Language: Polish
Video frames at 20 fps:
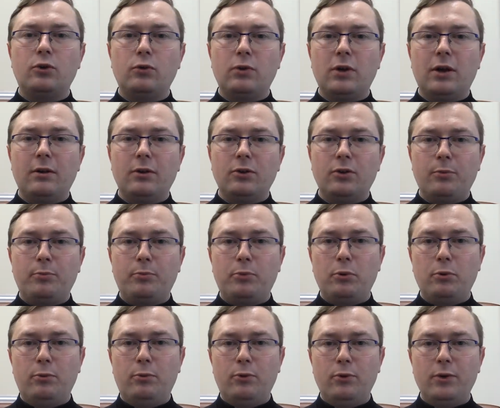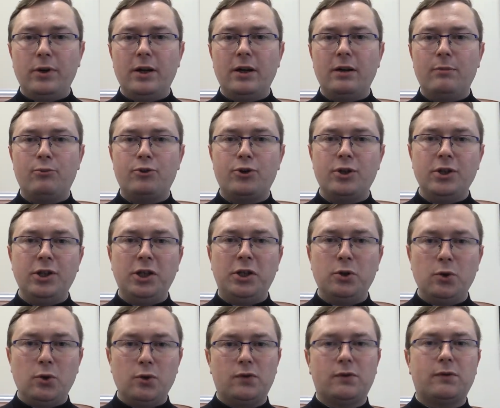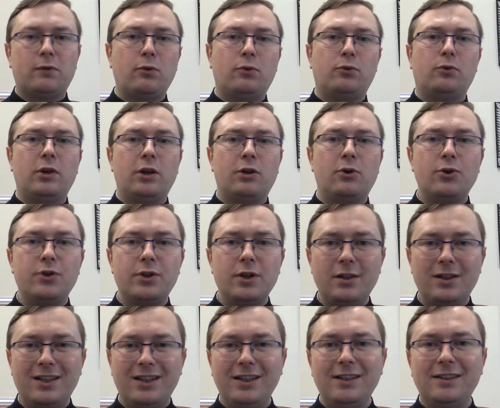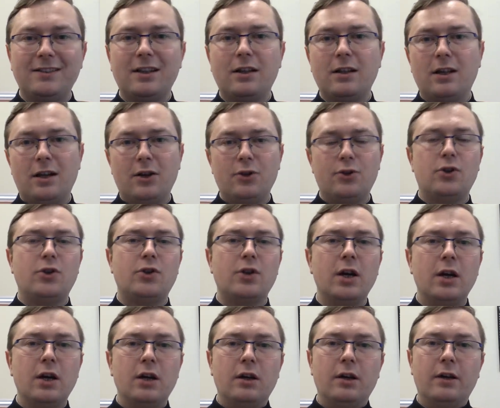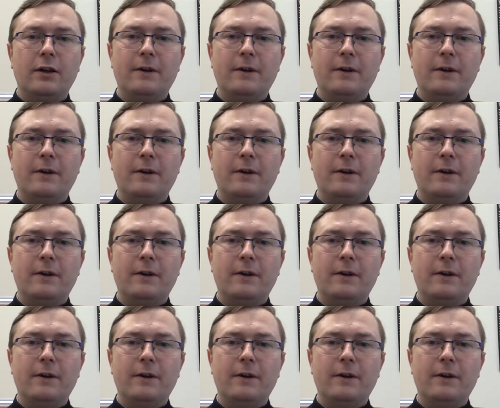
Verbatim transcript: która to próbuje przeniknąć struktury kościelne i zarazić